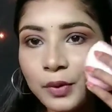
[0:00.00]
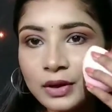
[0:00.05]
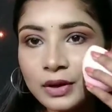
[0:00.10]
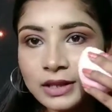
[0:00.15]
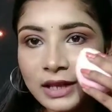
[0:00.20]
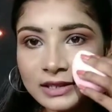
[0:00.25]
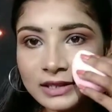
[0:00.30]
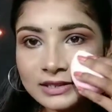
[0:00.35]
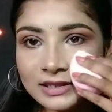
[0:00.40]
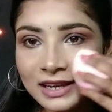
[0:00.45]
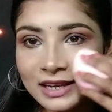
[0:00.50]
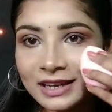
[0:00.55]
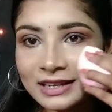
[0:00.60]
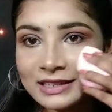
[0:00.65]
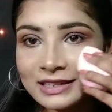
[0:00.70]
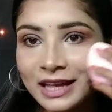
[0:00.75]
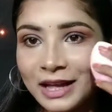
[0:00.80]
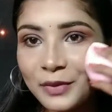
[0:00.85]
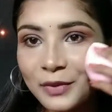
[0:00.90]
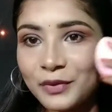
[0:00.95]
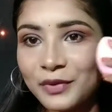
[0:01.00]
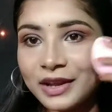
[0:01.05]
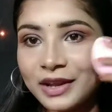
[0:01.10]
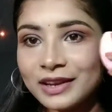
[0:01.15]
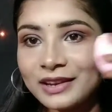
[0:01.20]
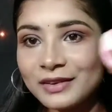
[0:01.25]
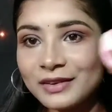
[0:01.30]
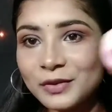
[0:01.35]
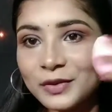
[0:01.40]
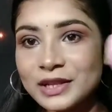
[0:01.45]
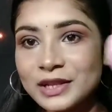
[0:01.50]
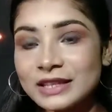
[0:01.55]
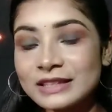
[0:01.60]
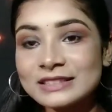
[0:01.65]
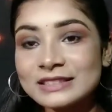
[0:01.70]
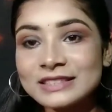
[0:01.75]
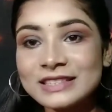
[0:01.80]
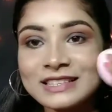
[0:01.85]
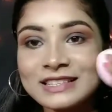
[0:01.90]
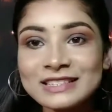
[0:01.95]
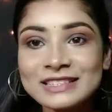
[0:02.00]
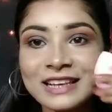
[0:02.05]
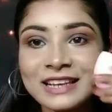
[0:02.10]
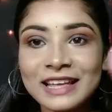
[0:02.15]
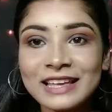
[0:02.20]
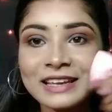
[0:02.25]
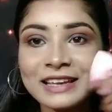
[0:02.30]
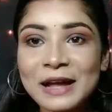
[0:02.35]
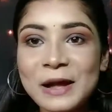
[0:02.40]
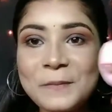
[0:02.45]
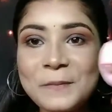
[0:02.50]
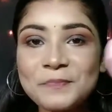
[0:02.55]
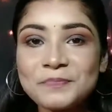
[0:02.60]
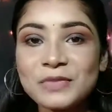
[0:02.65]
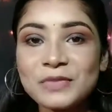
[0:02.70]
बहुत अच्छा लगता है वेन वी जस्ट लाइक